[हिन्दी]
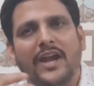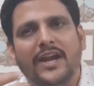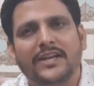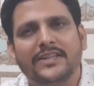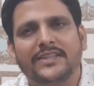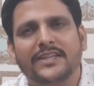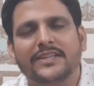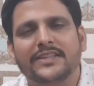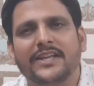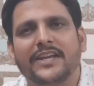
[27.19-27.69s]

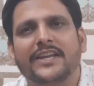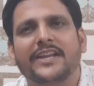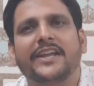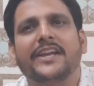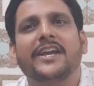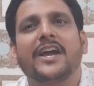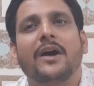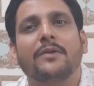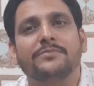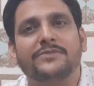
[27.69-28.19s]
एंड तक देख
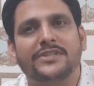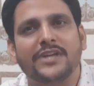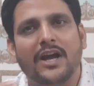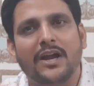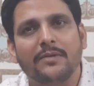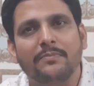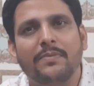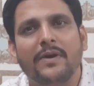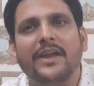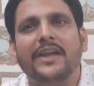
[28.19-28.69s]
रही है आप
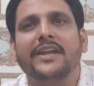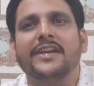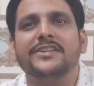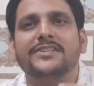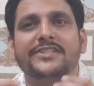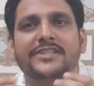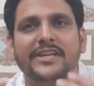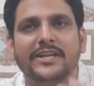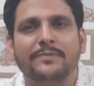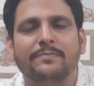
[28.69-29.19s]
जान पाएंगे
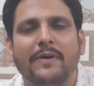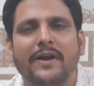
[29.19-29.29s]
सीख